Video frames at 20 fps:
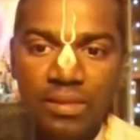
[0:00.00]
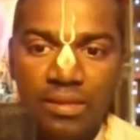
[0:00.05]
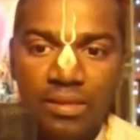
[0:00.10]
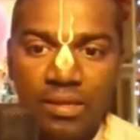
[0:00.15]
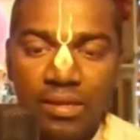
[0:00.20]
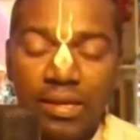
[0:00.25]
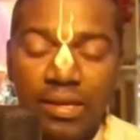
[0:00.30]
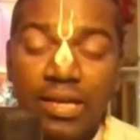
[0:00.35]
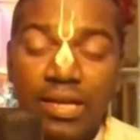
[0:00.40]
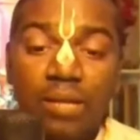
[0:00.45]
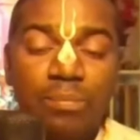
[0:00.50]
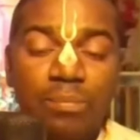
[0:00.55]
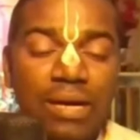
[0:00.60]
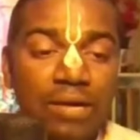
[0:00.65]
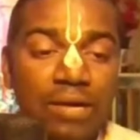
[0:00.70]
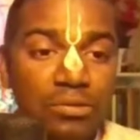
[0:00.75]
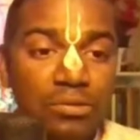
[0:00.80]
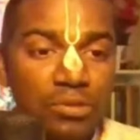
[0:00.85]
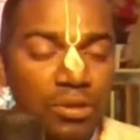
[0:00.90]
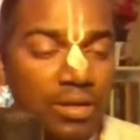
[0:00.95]
ఇక్కడ
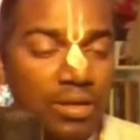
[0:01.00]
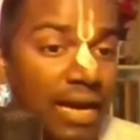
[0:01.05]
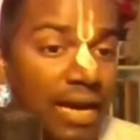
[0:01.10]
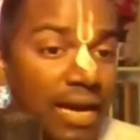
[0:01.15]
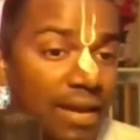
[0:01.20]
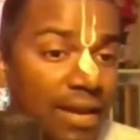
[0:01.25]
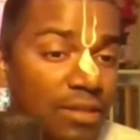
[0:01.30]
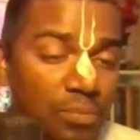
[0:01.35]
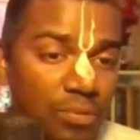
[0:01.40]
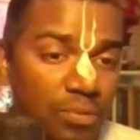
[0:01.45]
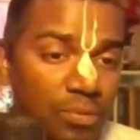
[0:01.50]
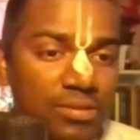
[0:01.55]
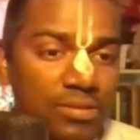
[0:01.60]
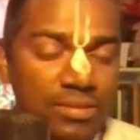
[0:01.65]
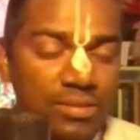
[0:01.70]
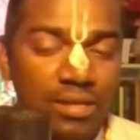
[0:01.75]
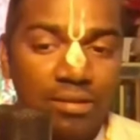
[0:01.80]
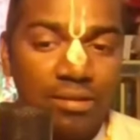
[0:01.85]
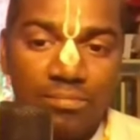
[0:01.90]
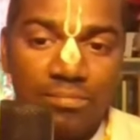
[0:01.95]
భగవంతుడు గాలితో
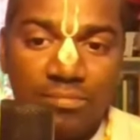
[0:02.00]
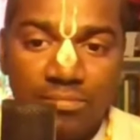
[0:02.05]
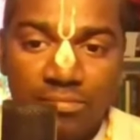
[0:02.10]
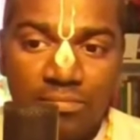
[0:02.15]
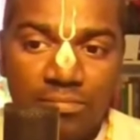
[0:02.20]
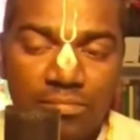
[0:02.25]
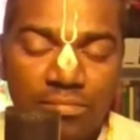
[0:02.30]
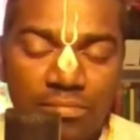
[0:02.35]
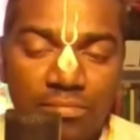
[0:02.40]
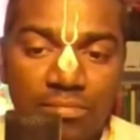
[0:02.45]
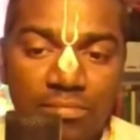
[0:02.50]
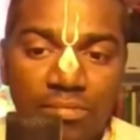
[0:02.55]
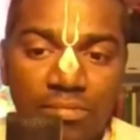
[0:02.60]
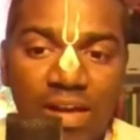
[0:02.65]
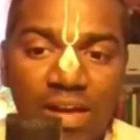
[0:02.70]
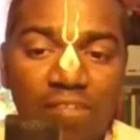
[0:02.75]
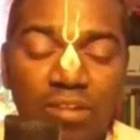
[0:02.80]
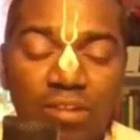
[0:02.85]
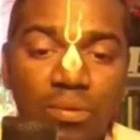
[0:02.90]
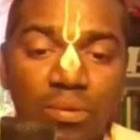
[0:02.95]
పోలిస్తారు
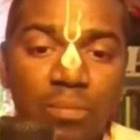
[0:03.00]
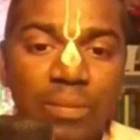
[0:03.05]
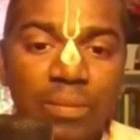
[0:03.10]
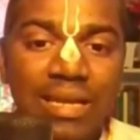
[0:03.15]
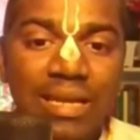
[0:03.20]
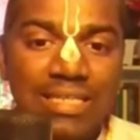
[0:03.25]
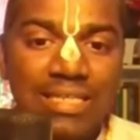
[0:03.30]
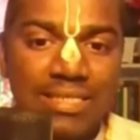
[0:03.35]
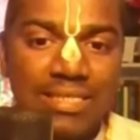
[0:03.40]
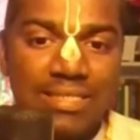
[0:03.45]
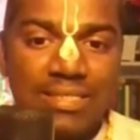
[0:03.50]
ఫేవరబుల్ బ్రీజెస్